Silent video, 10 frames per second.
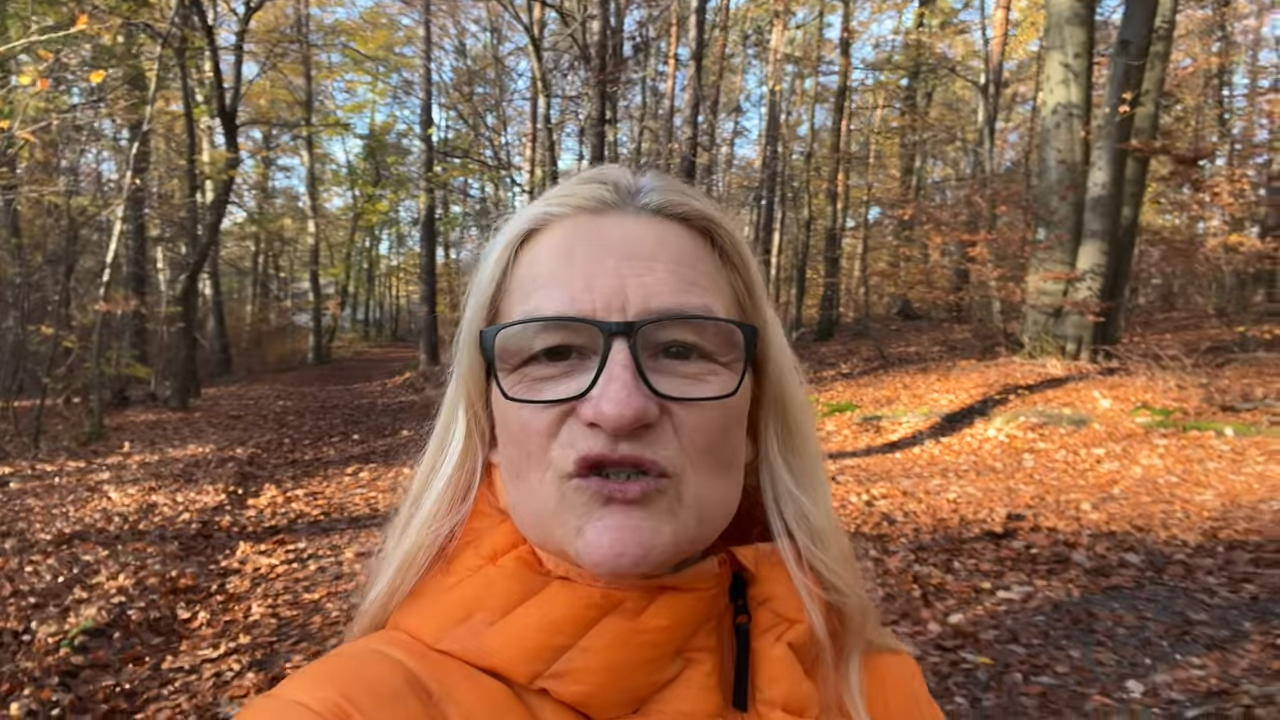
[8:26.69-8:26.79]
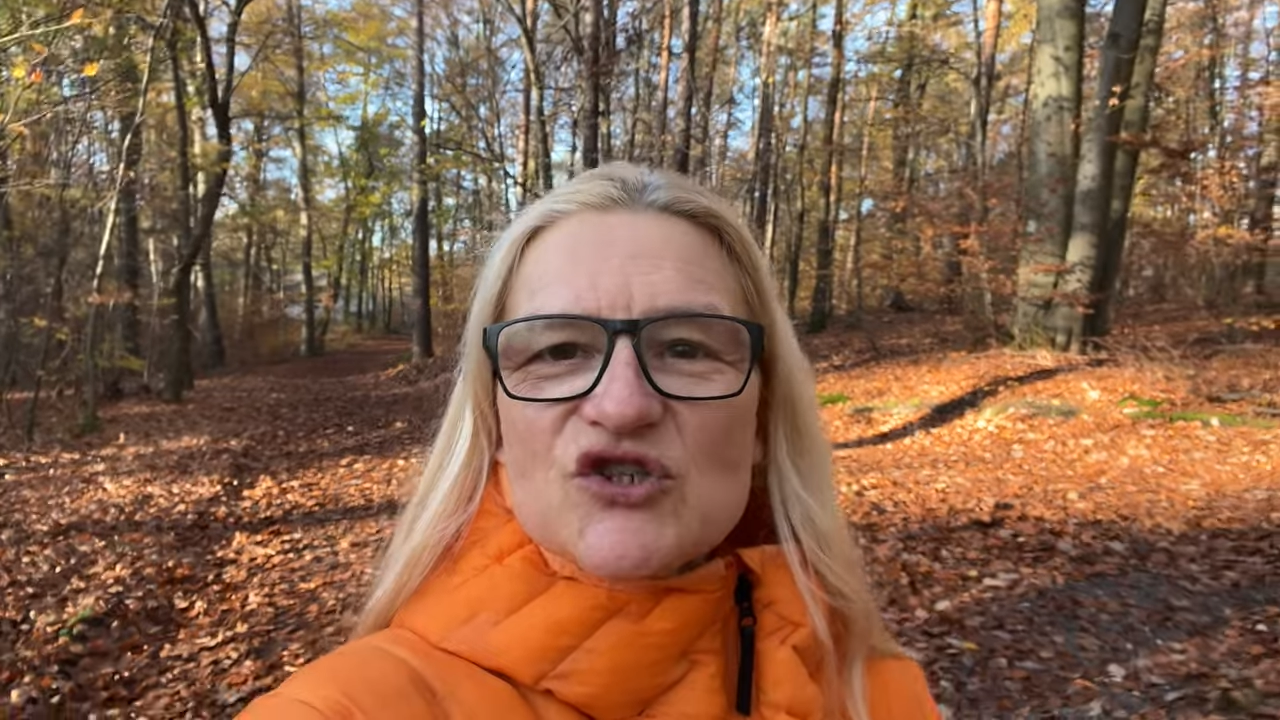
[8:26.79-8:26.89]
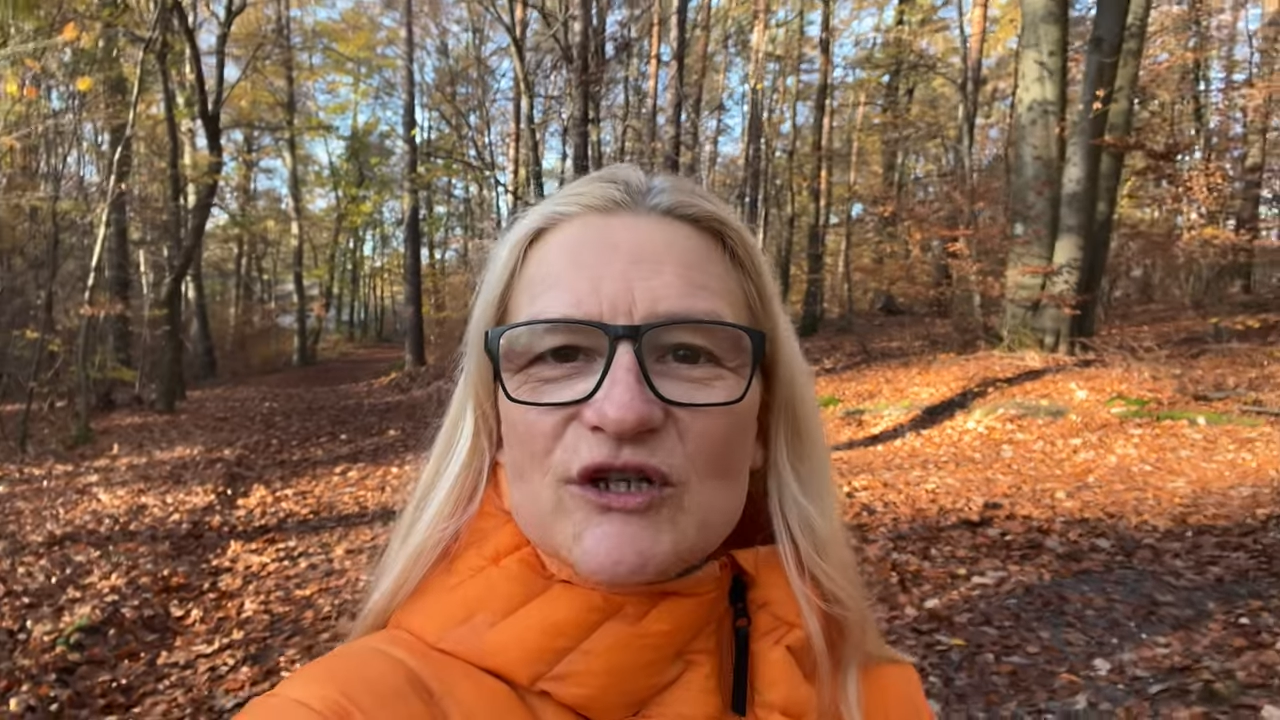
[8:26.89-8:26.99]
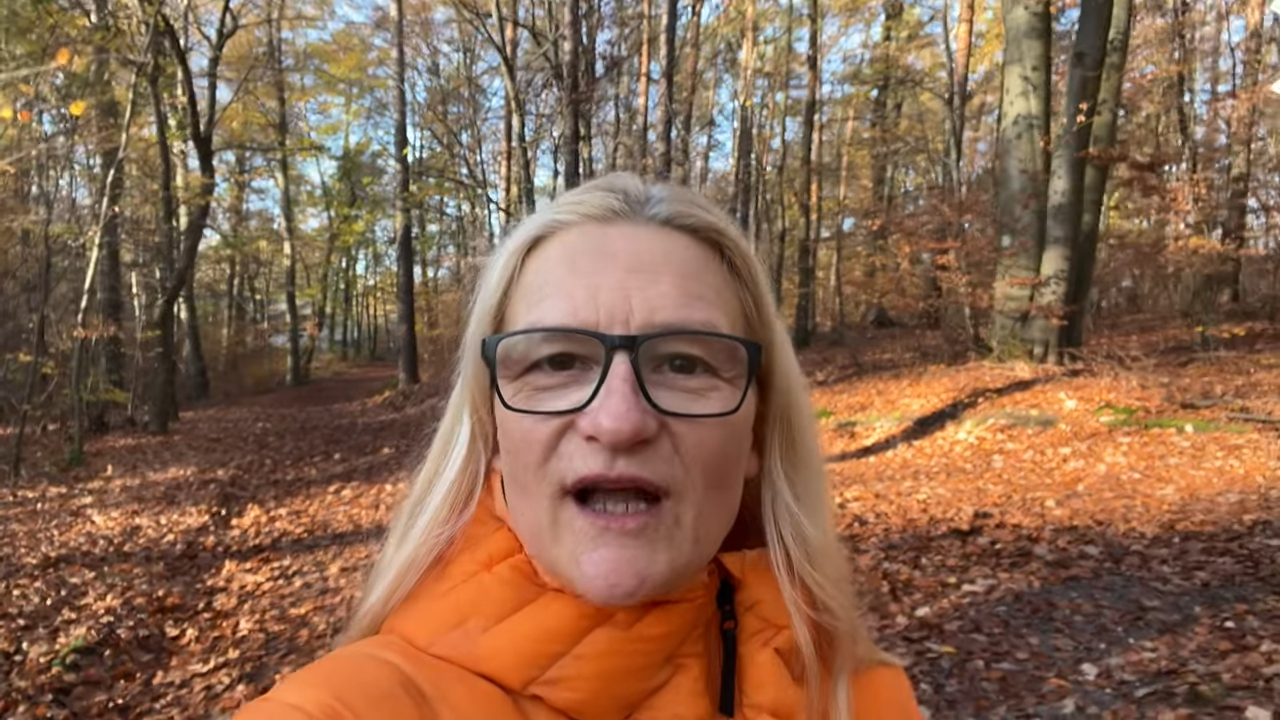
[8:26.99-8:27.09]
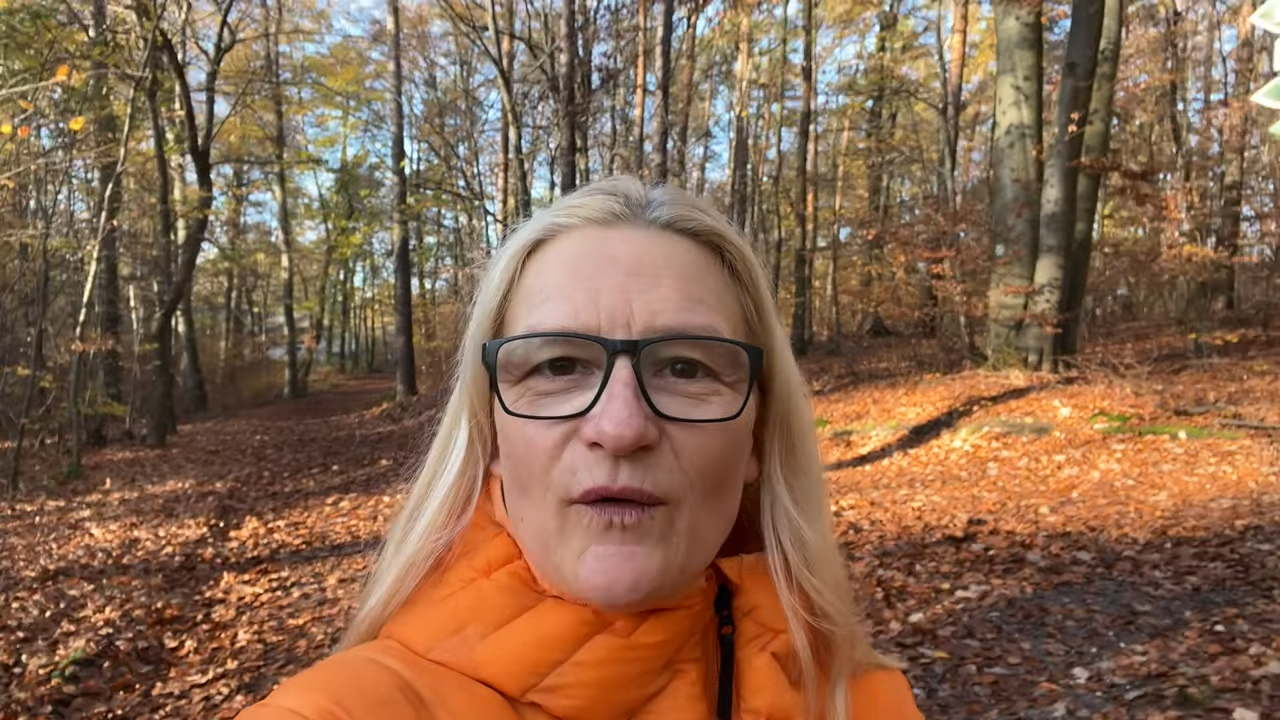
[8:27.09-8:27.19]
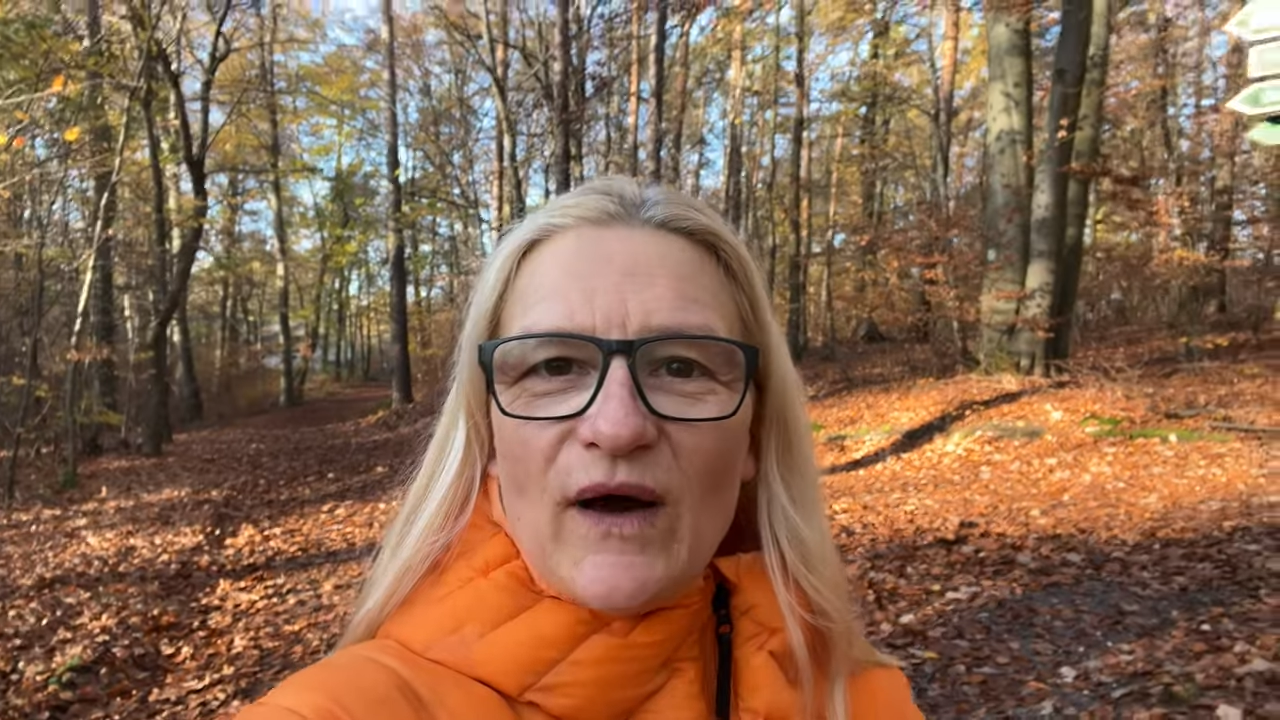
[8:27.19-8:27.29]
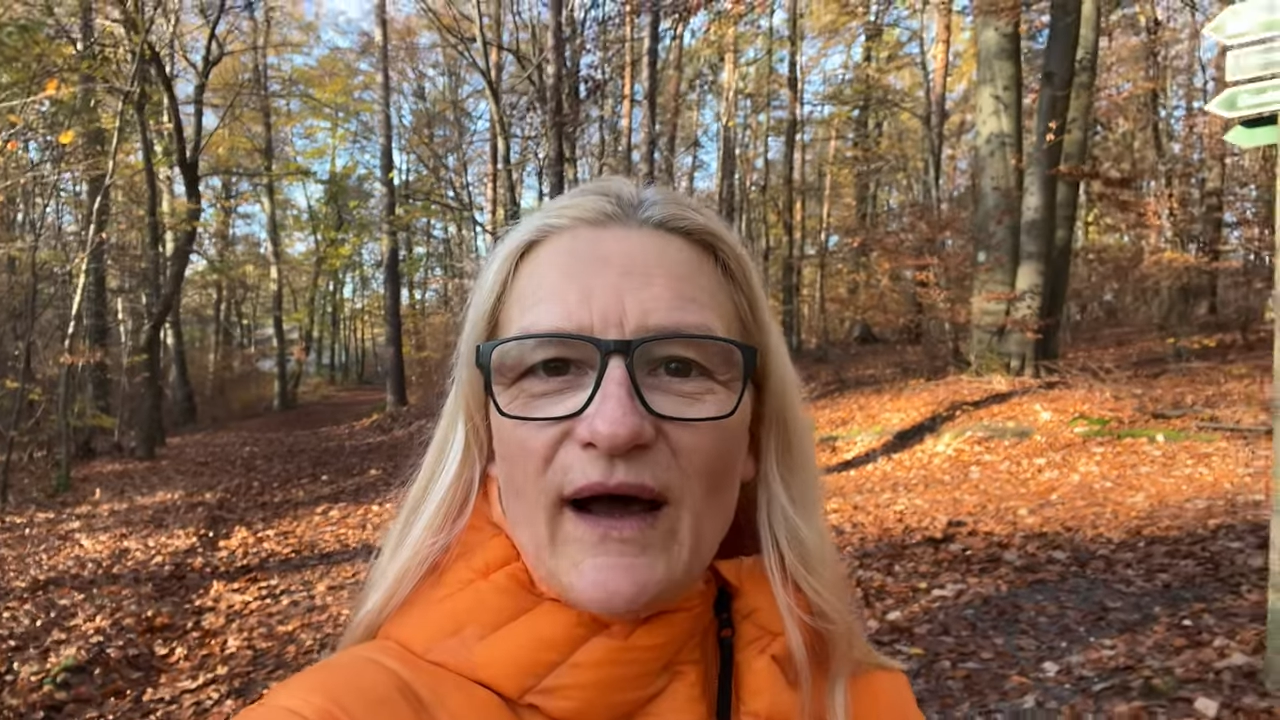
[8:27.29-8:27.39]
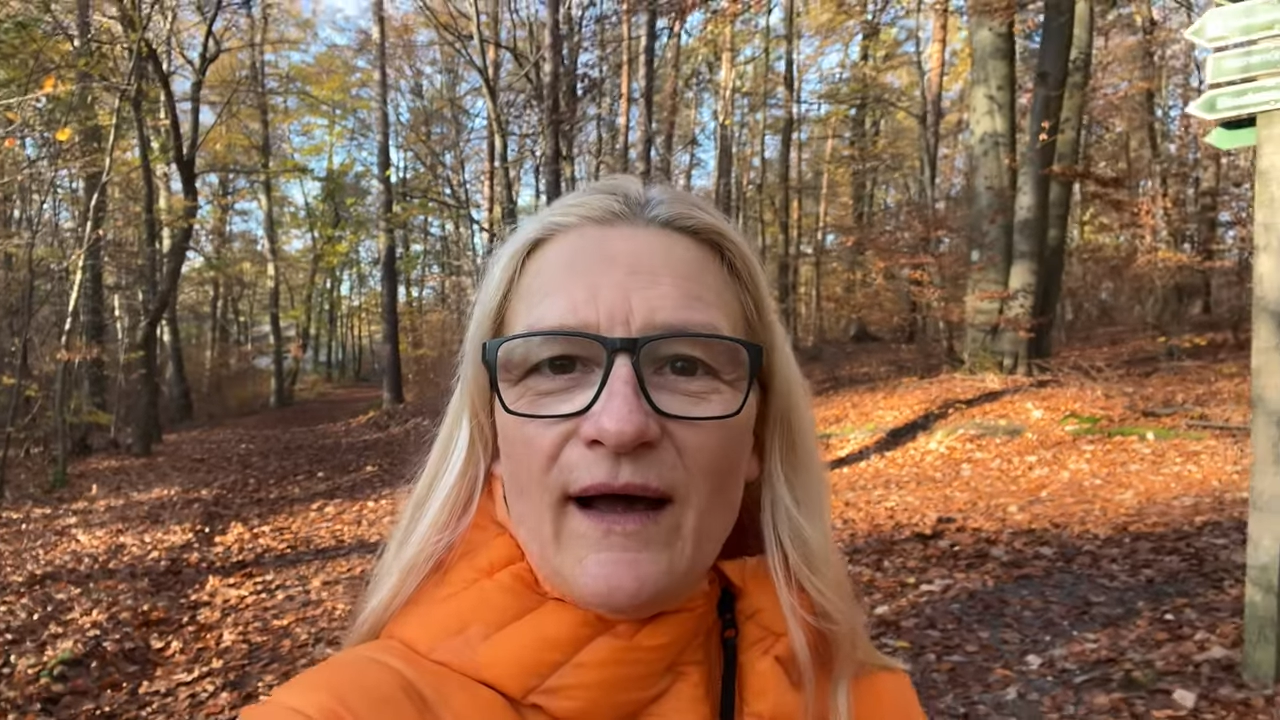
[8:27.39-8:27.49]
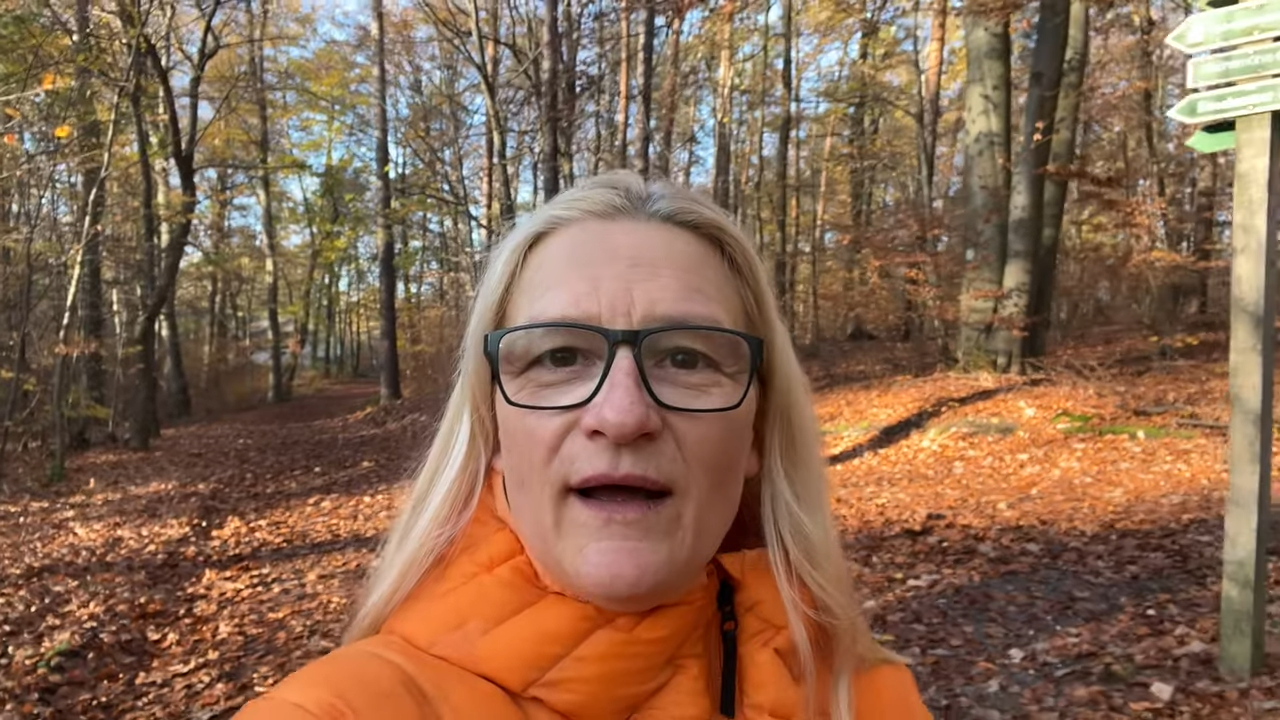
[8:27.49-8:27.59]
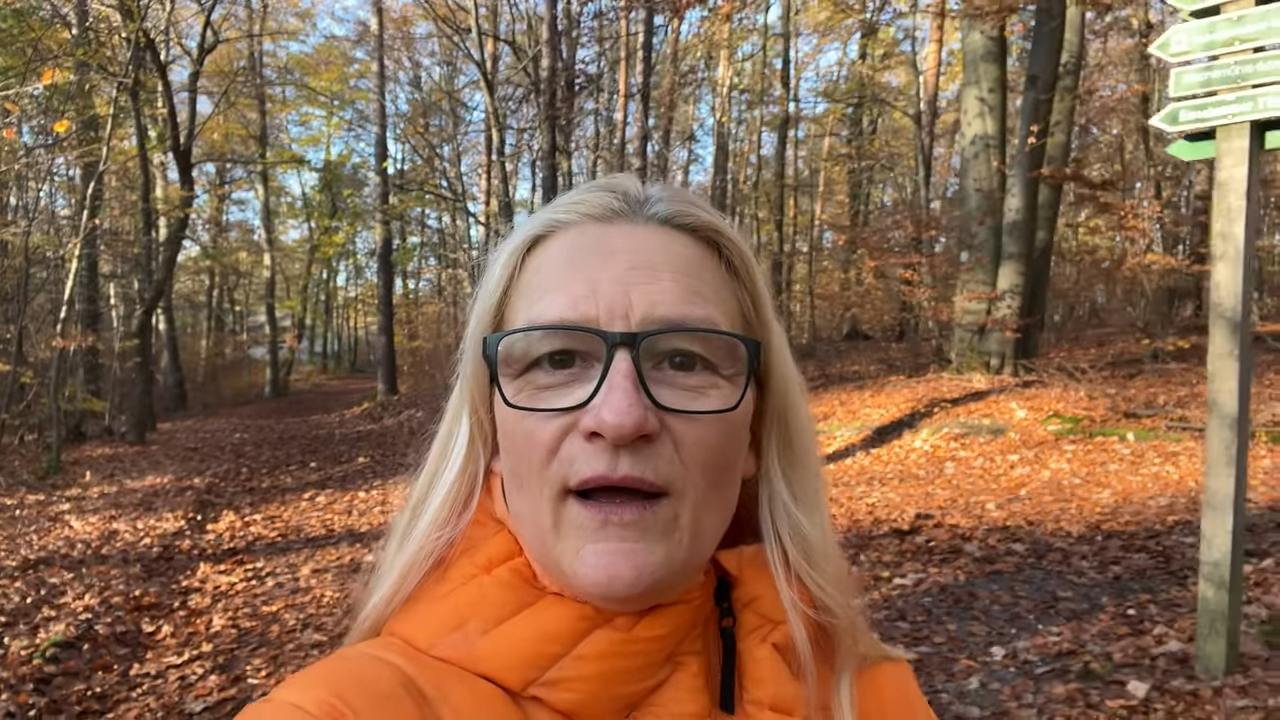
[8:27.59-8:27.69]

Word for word: schlauer